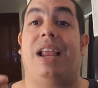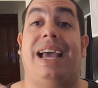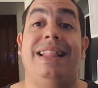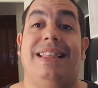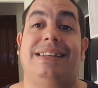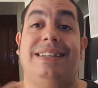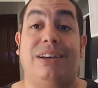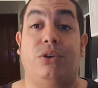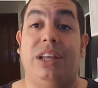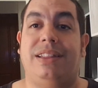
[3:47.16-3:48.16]
la gente
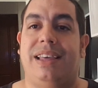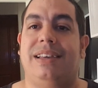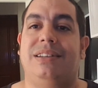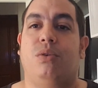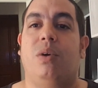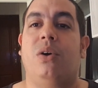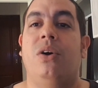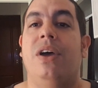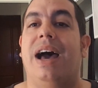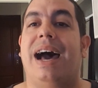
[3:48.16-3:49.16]
se conecte a ese juego
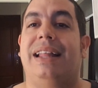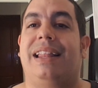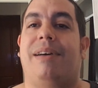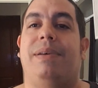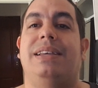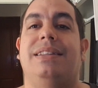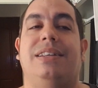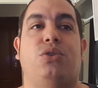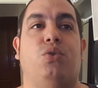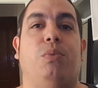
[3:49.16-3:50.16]
a través
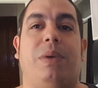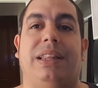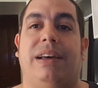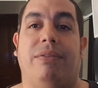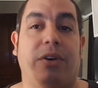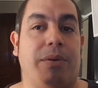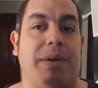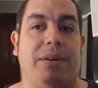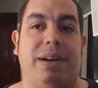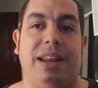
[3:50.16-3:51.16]
de su
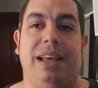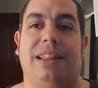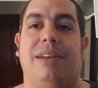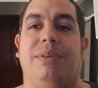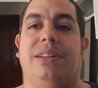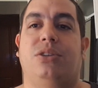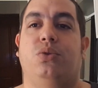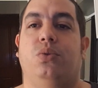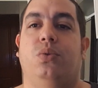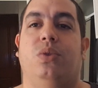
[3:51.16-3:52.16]
plataforma, ¿vale? A través de
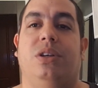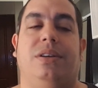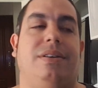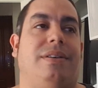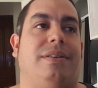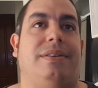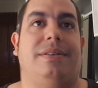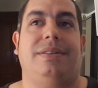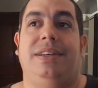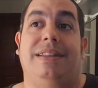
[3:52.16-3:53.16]
su...
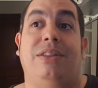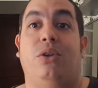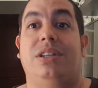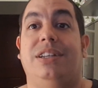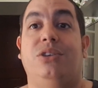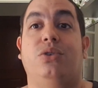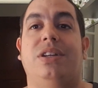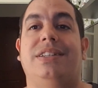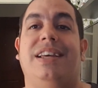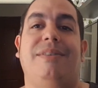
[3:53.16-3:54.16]
De, sí, dando sello es
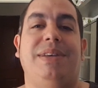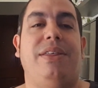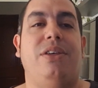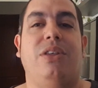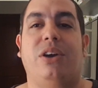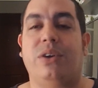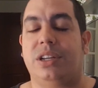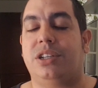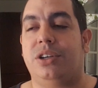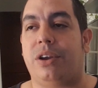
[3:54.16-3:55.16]
el servicio de
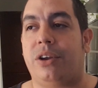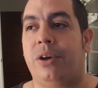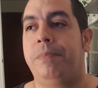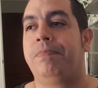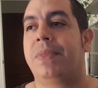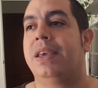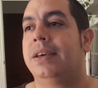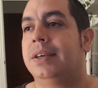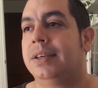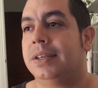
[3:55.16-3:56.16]
conexión, ¿no?
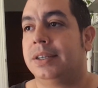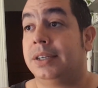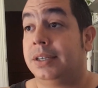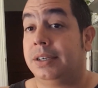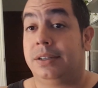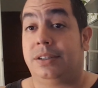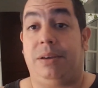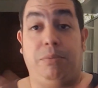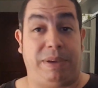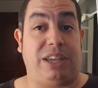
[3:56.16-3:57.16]

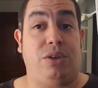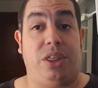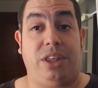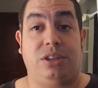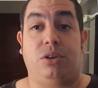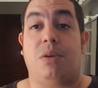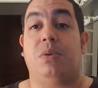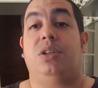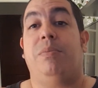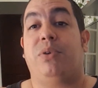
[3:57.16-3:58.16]
un pequeño inciso,
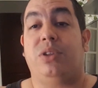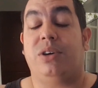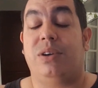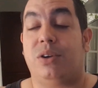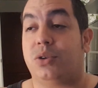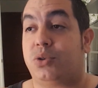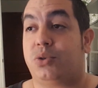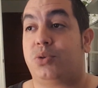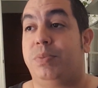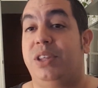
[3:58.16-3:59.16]
como siempre os digo en
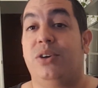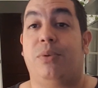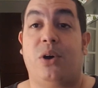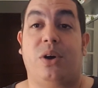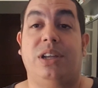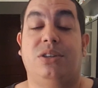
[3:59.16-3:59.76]
los videoblogs